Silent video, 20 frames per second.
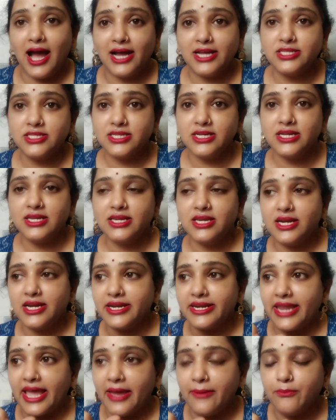आजकल ना
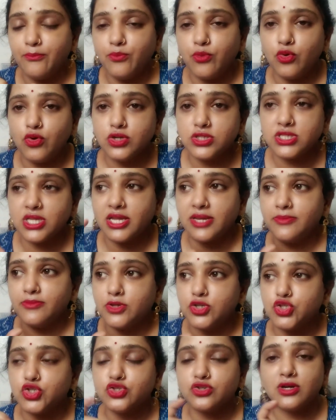टैम्पोन्स एंड
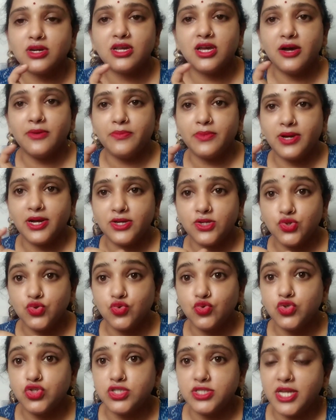मेंस्ट्रुअल कप का
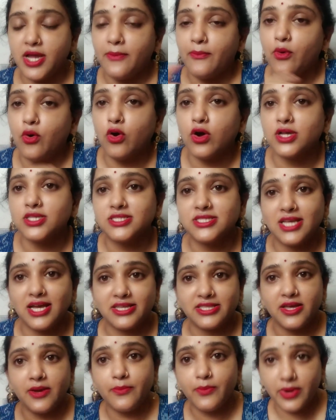यूज ना बहुत
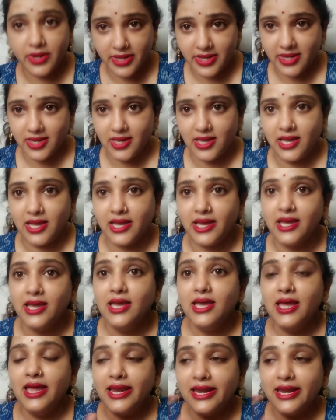ज़्यादा बढ़ गया है